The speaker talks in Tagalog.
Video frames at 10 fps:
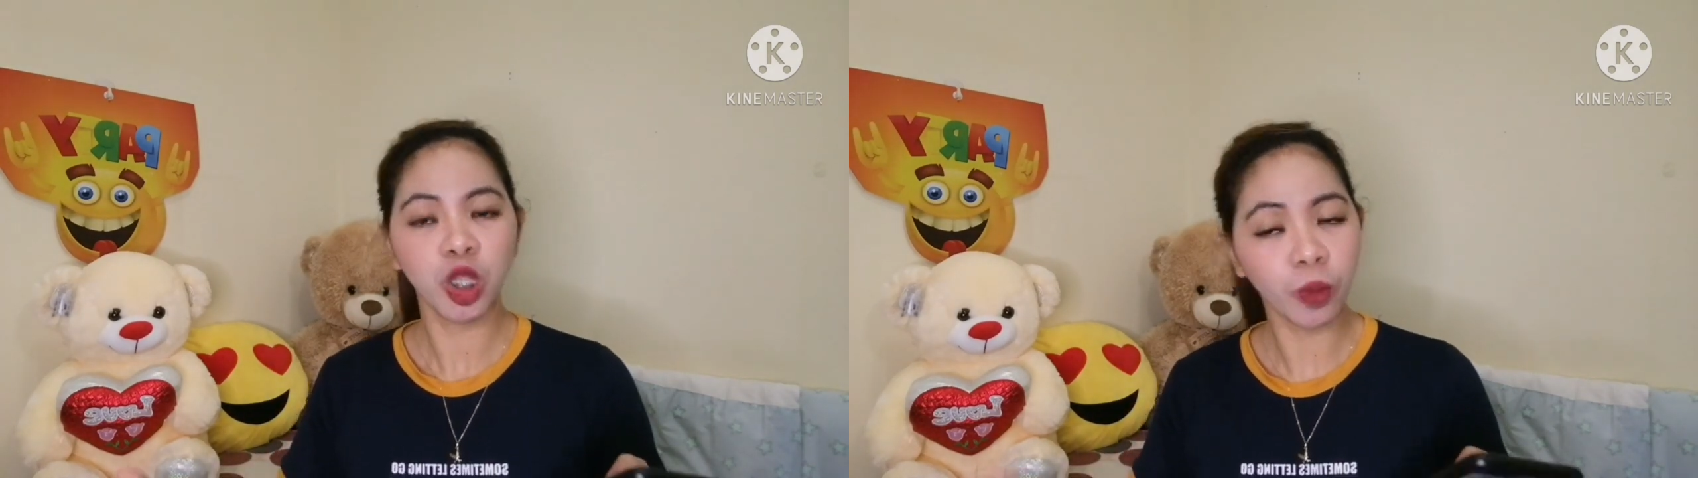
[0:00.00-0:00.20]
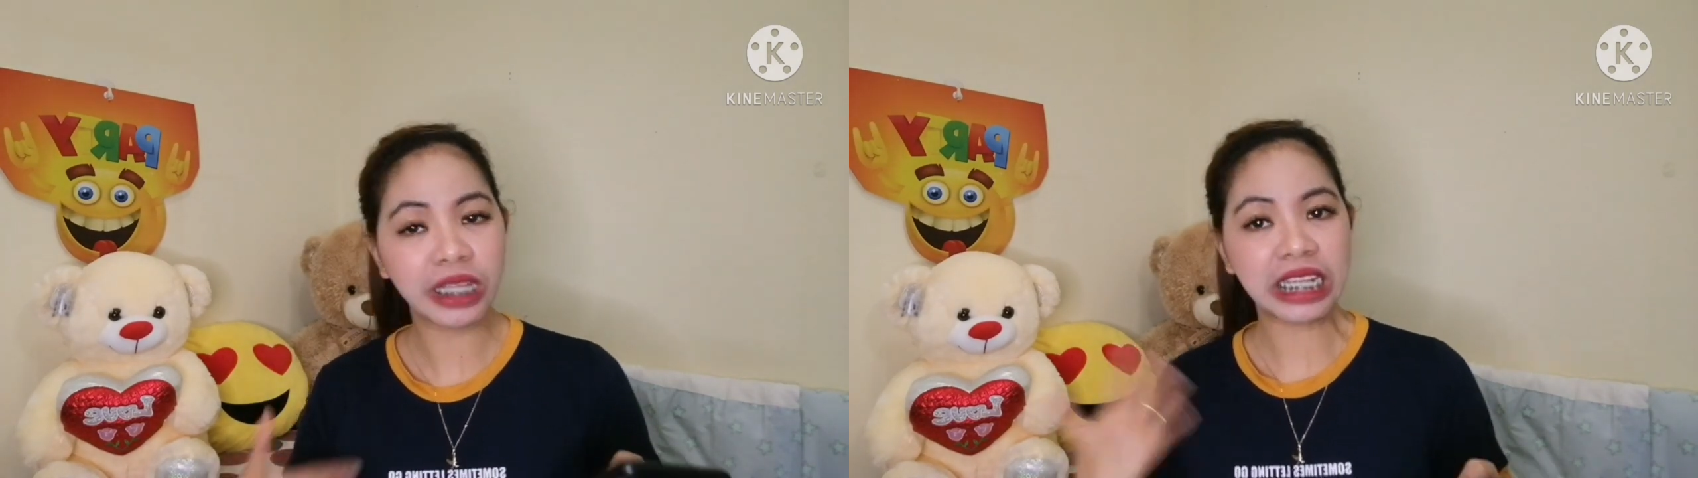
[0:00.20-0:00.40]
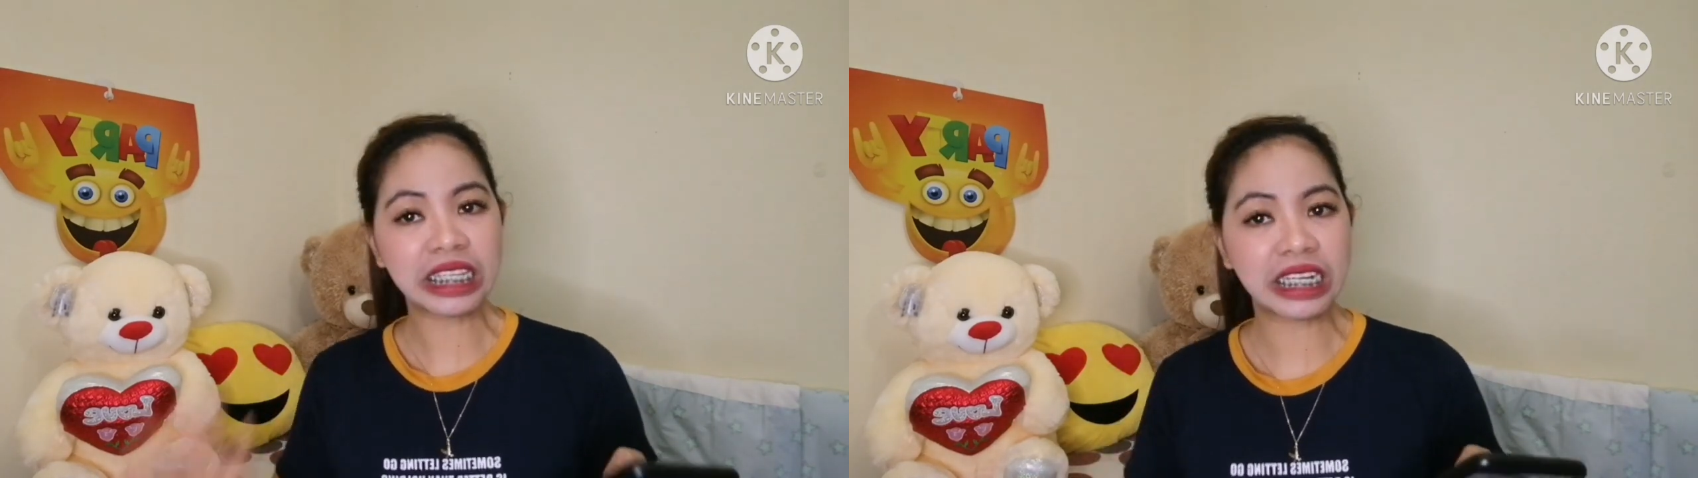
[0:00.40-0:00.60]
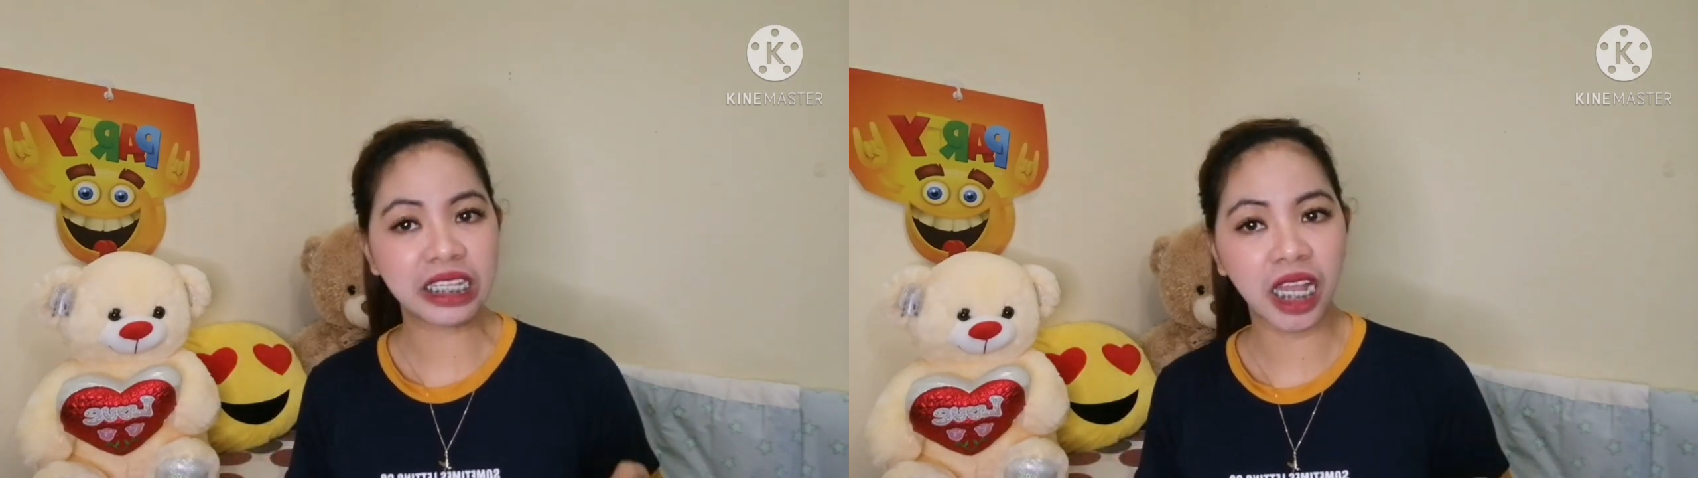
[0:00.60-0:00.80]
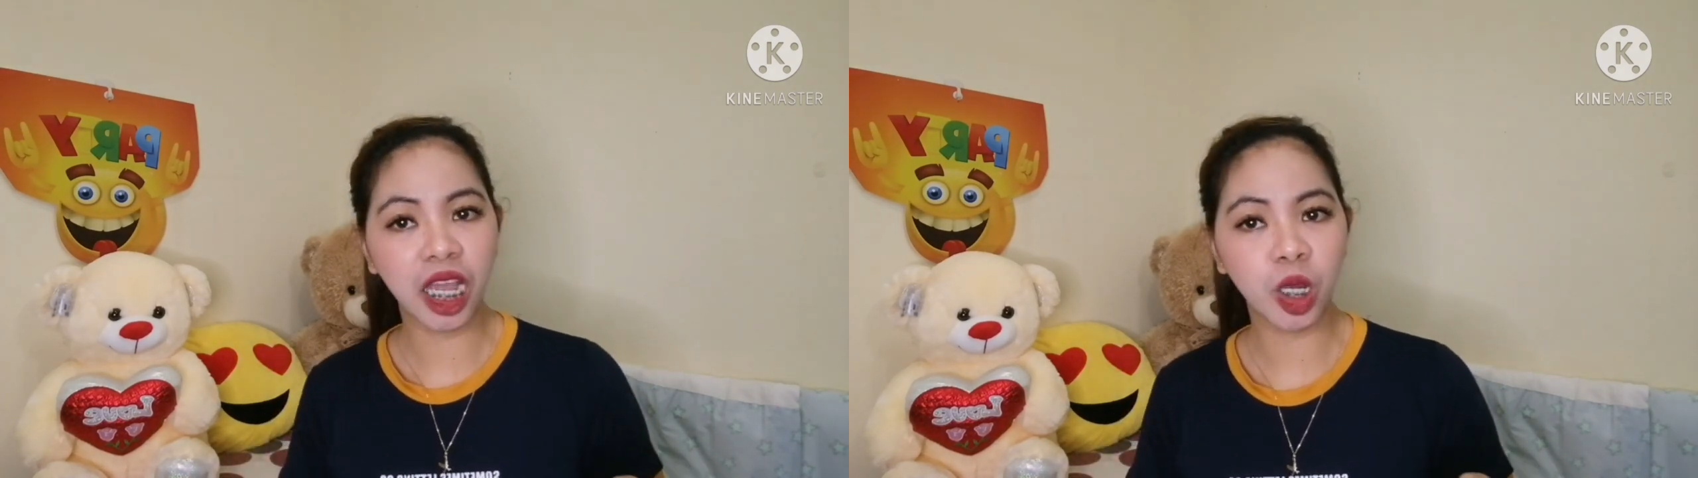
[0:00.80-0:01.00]
tumatanda
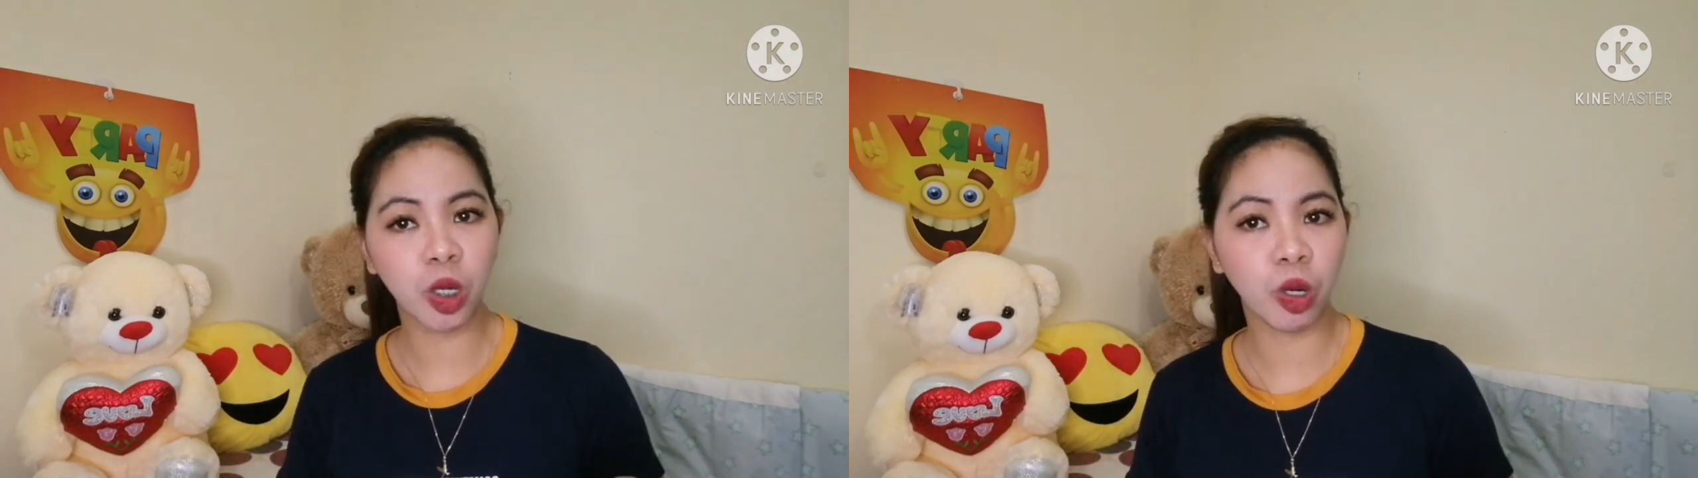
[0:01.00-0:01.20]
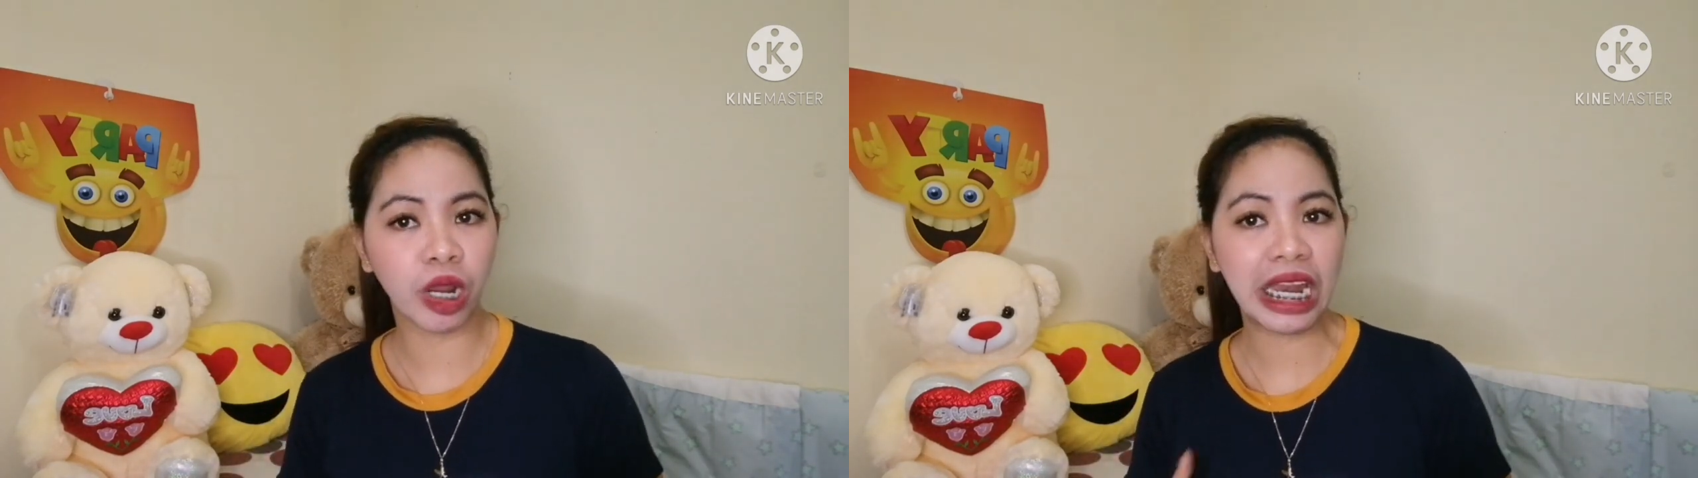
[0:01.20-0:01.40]
na tayo,